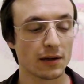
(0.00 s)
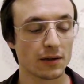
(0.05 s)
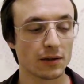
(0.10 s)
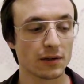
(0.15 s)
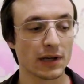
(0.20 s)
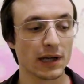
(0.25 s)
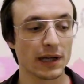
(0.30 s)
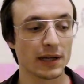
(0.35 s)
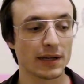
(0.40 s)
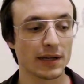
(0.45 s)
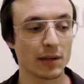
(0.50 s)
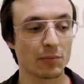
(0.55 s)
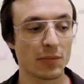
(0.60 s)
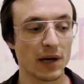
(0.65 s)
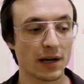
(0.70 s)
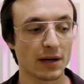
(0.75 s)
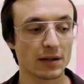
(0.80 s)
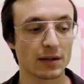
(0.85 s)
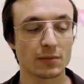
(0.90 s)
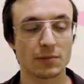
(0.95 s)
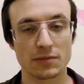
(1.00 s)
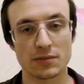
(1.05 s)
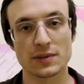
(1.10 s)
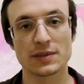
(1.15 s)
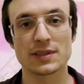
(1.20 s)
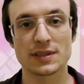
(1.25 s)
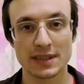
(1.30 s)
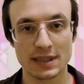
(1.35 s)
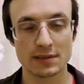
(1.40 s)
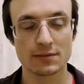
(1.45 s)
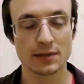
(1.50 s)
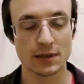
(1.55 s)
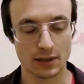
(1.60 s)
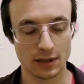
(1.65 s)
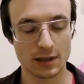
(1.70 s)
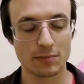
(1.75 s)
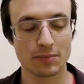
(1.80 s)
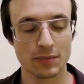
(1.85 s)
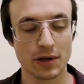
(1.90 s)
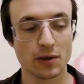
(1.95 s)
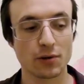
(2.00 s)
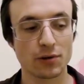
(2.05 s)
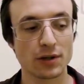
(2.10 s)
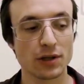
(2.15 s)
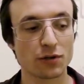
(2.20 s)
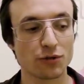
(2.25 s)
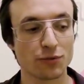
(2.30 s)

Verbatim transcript: konkret gemacht habe, ich würde sie deswegen eben auch nicht